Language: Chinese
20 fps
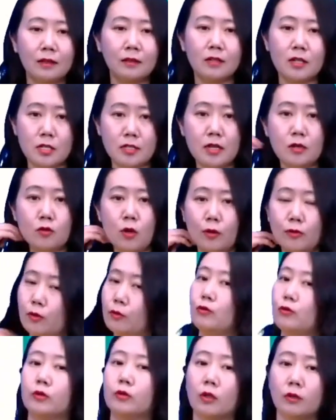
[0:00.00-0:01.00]
何的时间状语
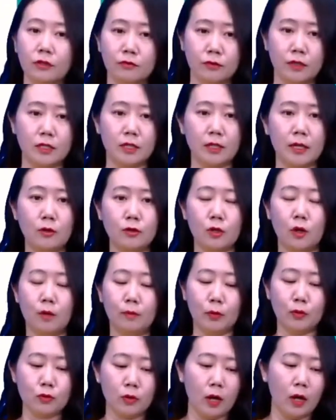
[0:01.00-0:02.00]
从句都得符合这个要求。
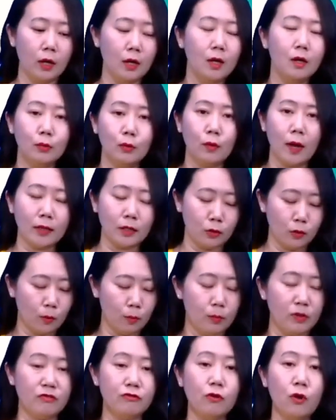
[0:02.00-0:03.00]
比如说，不管你
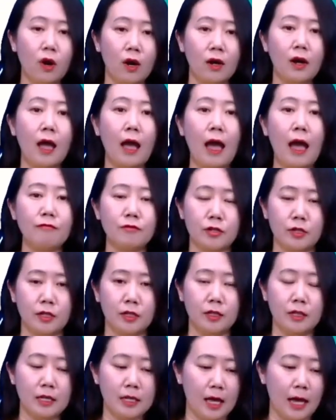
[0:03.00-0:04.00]
用 before
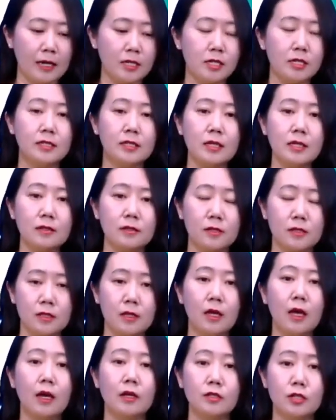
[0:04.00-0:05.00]
after。还是 since
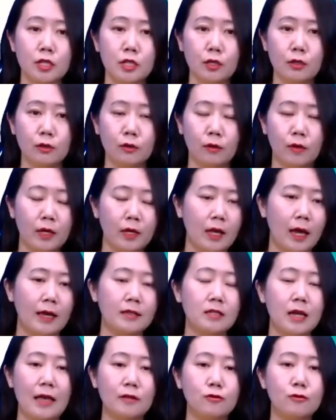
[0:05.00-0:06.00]
until
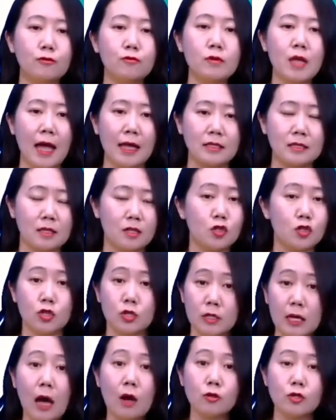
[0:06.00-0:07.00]
还是 as soon as，
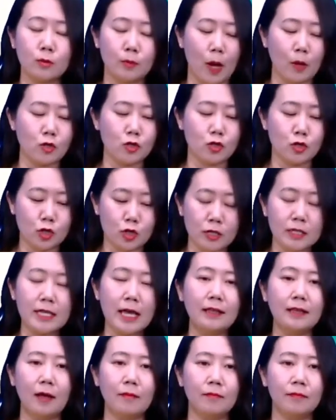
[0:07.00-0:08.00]
只要是表示时
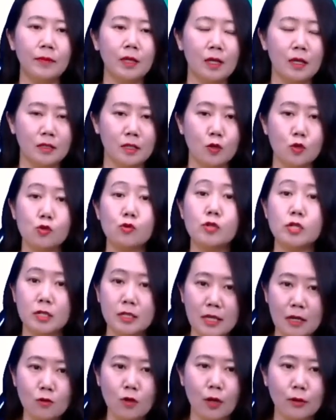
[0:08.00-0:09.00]
间的，引出
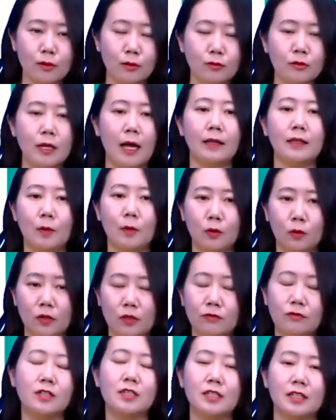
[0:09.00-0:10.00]
时间状语从句的，那么都
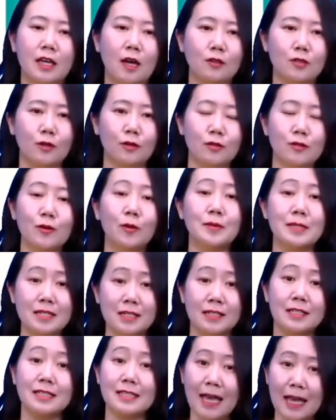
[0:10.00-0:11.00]
得符合这个要求。所以，我们在
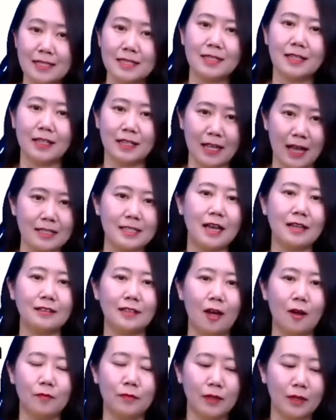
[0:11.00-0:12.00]
这里再一次的给大家强
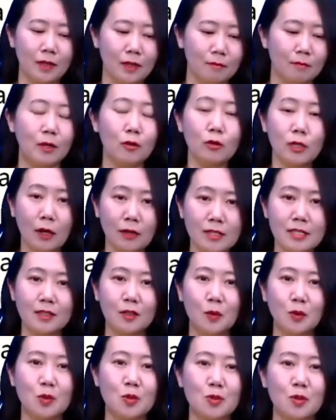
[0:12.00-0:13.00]
调，每遇到一
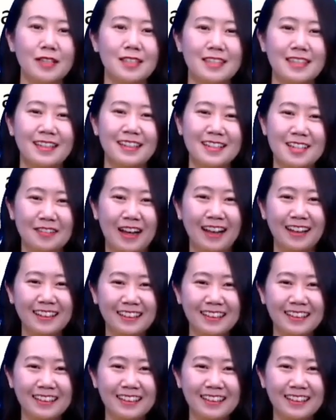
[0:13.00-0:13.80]
次我就说一次，是吧？